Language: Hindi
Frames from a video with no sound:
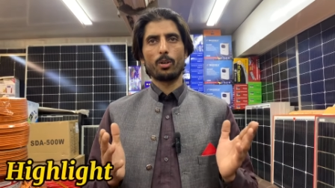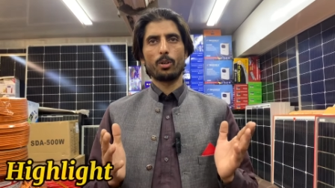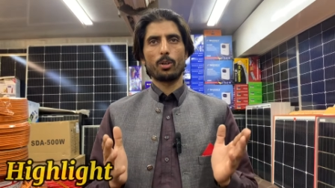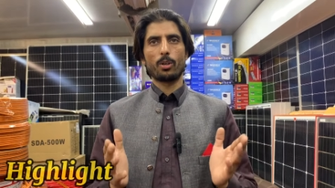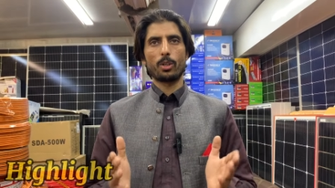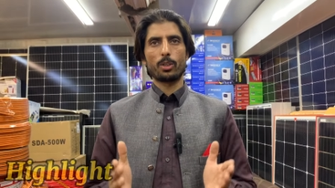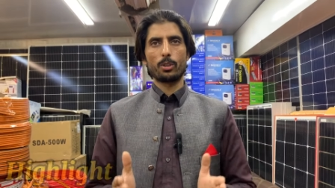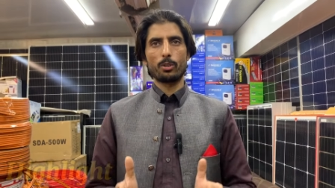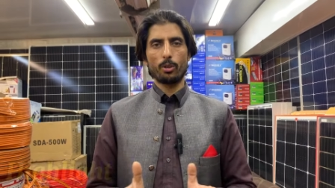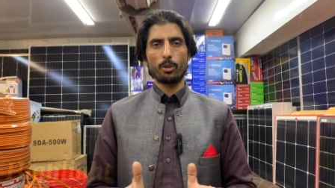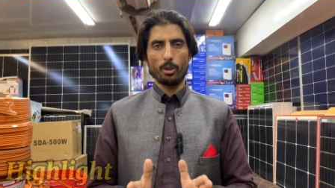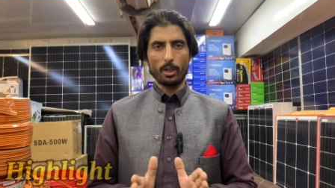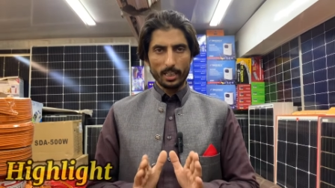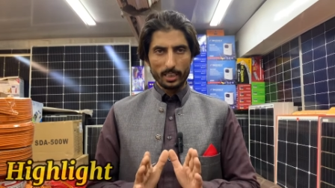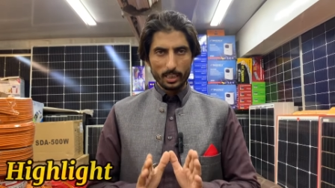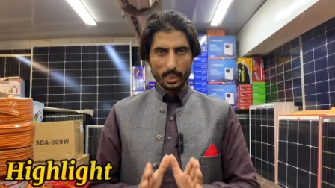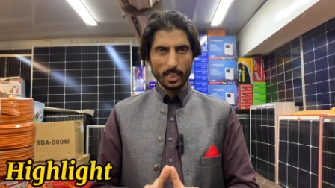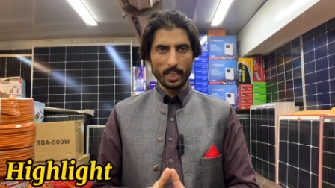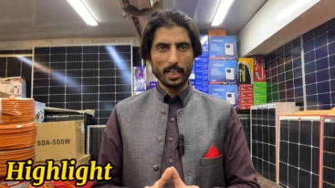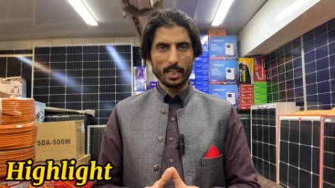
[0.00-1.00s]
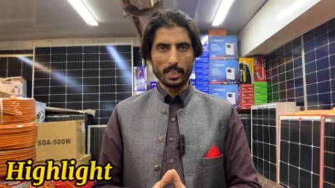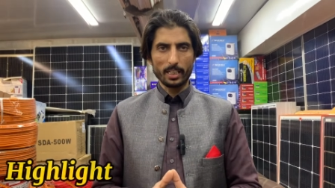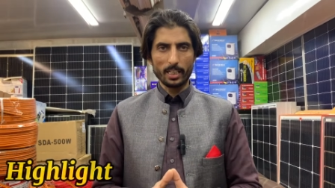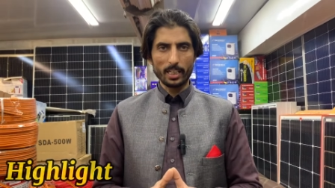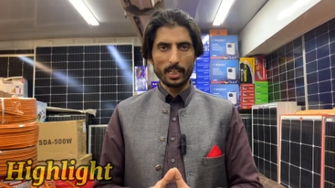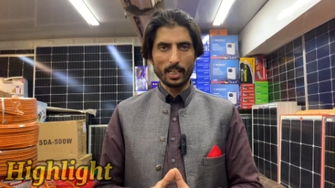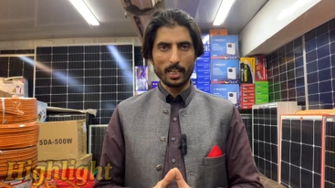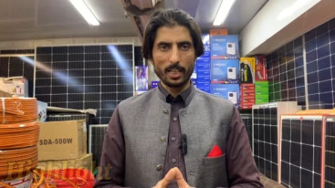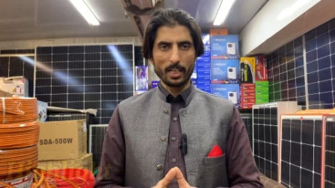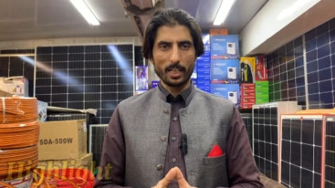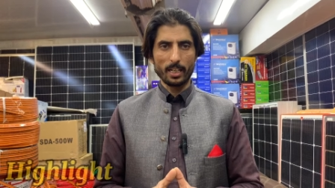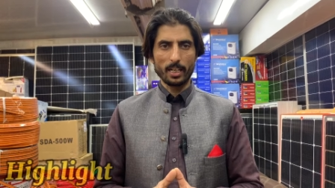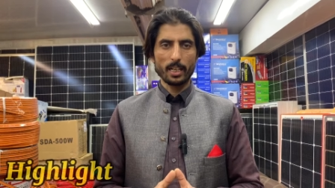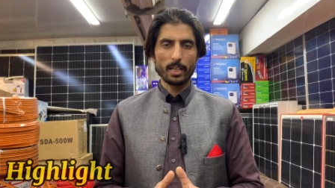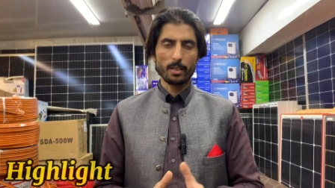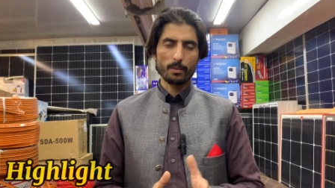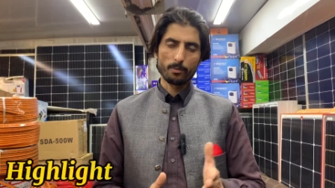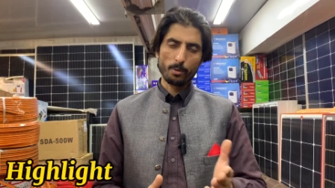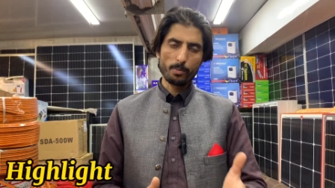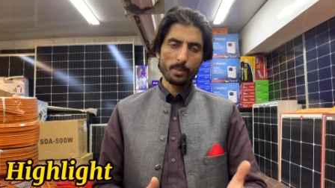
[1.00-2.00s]
और जो अच्छे आर्टिकल आ
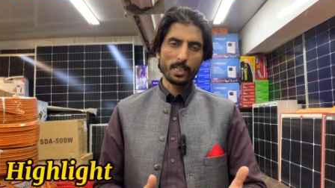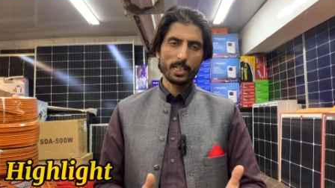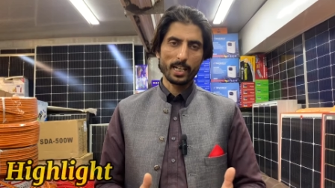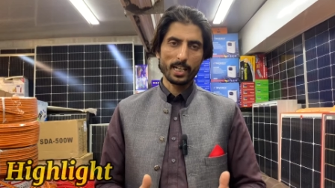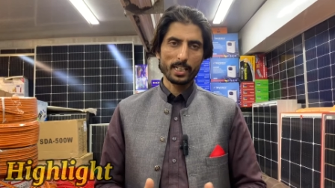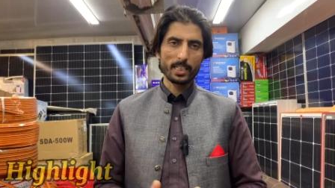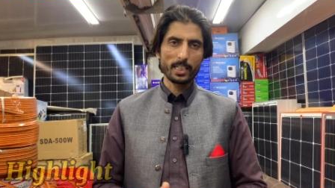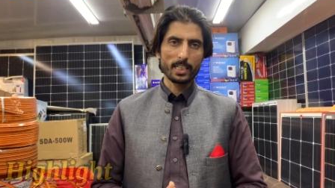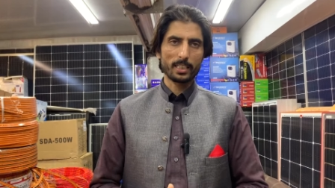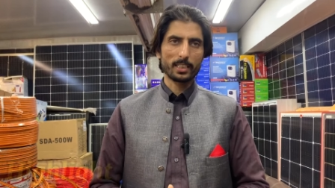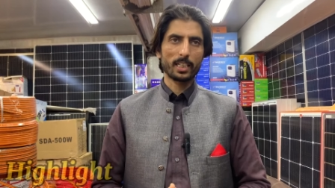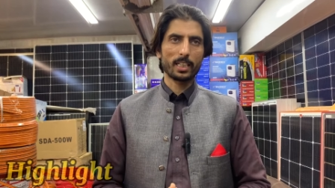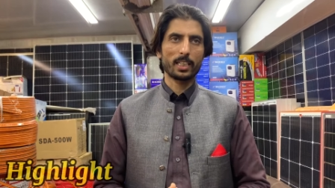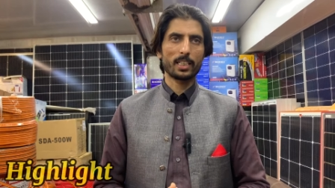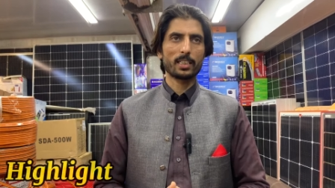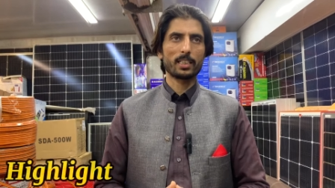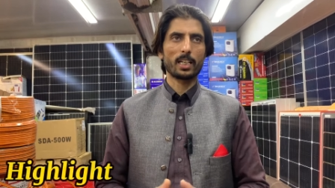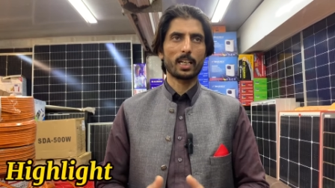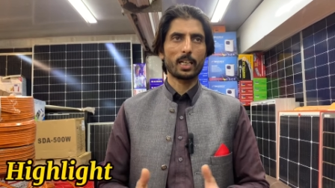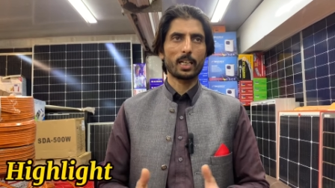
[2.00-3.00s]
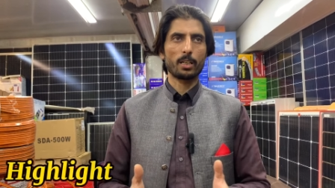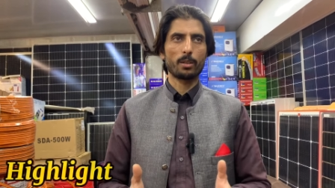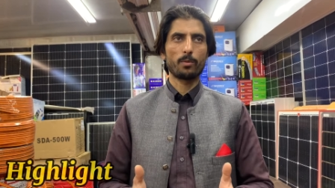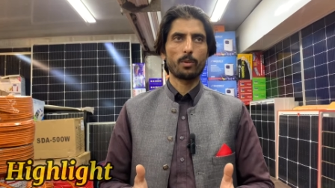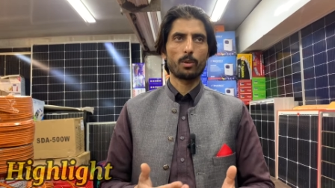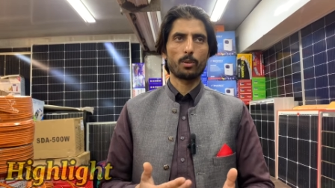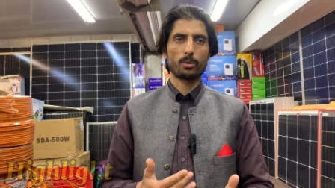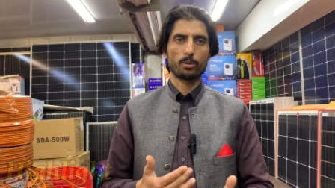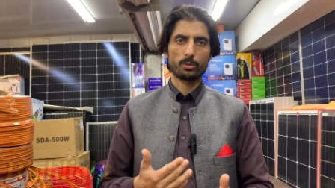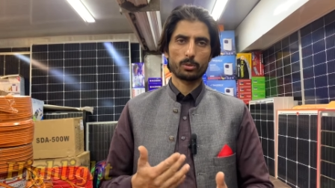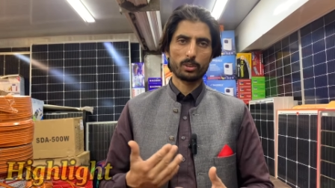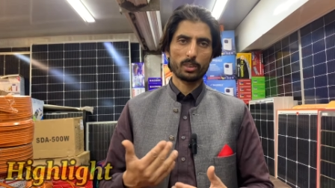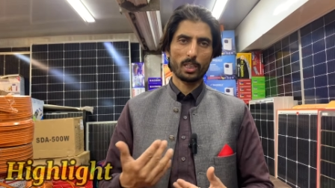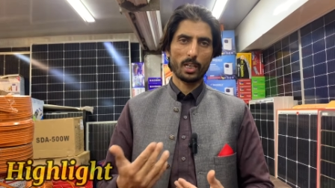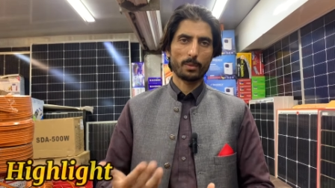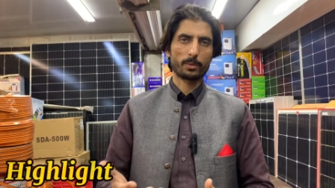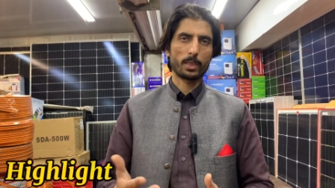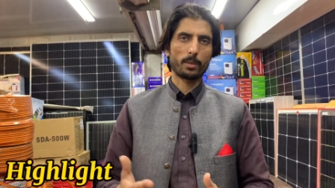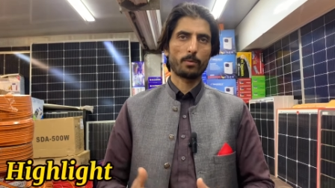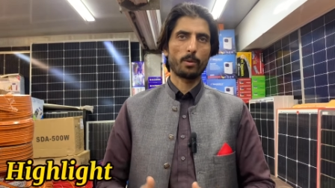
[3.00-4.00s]
रहे हैं वो भी गाइड कर सकें ताकि वो उस
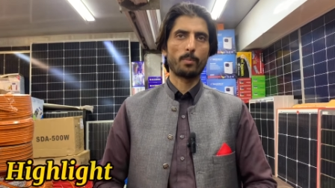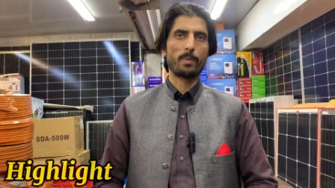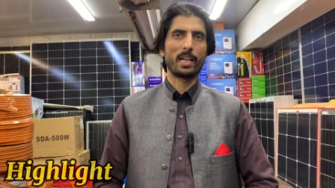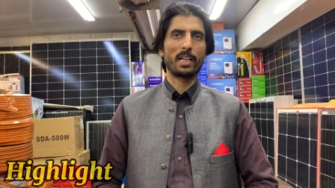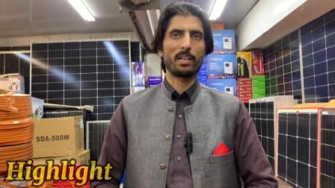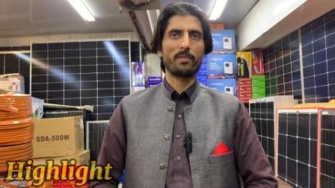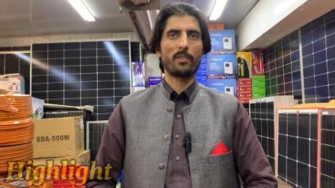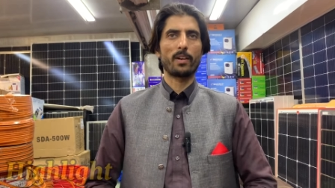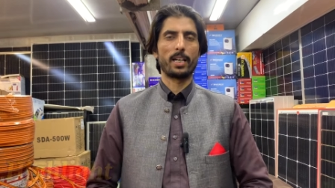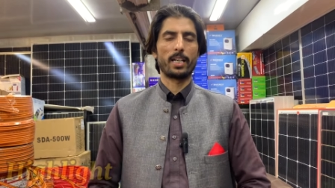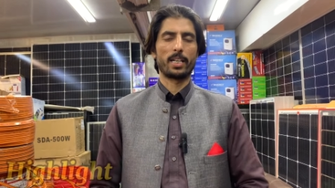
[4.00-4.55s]
हिसाब से वो बेनिफिट